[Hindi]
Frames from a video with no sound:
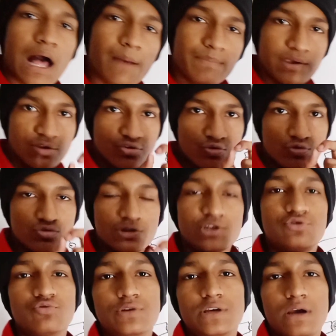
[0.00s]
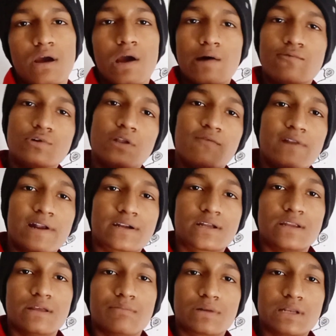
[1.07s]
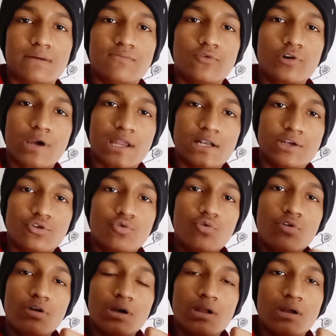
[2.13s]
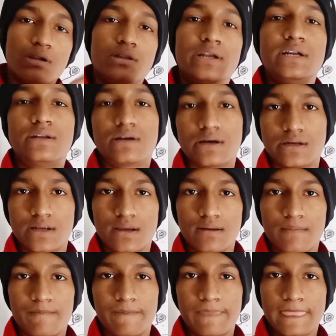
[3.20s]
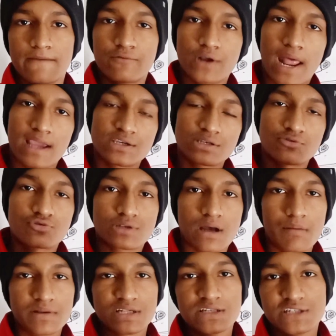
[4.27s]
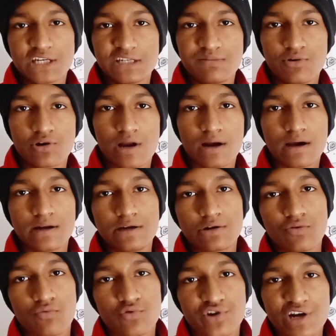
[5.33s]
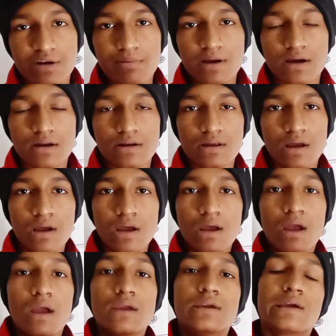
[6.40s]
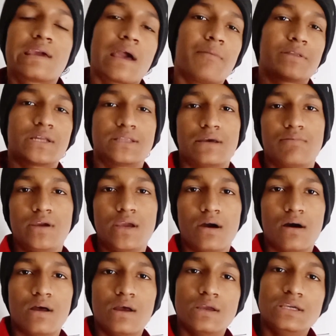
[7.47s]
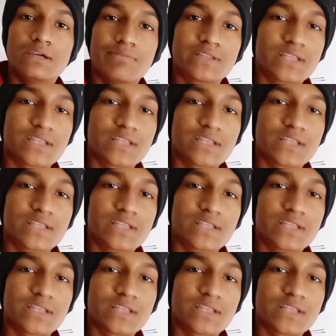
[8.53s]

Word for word: आपकी जो उसकी सुई है वो डिफ्लेक्ट करिए मतलब वो करंट को रीड कर रही है वो डायरेक्शन उसका हमेशा चेंज भी हो रहा है करंट को वो रीड भी कर रही ये क्या बताता है भैया ये